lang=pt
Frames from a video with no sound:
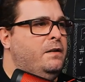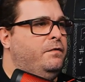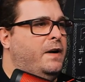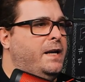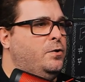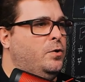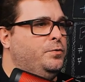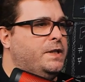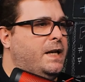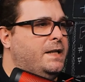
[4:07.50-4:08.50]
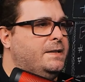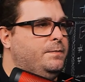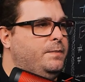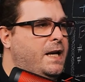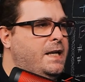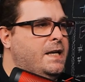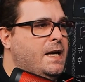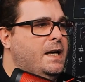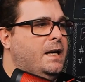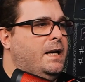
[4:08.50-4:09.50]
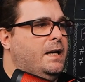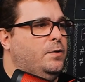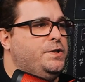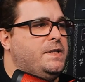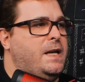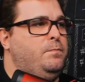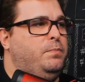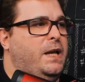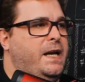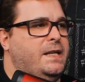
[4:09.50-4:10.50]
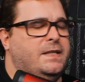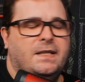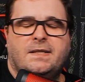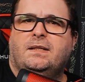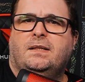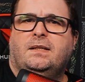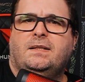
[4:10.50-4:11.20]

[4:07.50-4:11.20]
Vai encontrar também é, os templates, as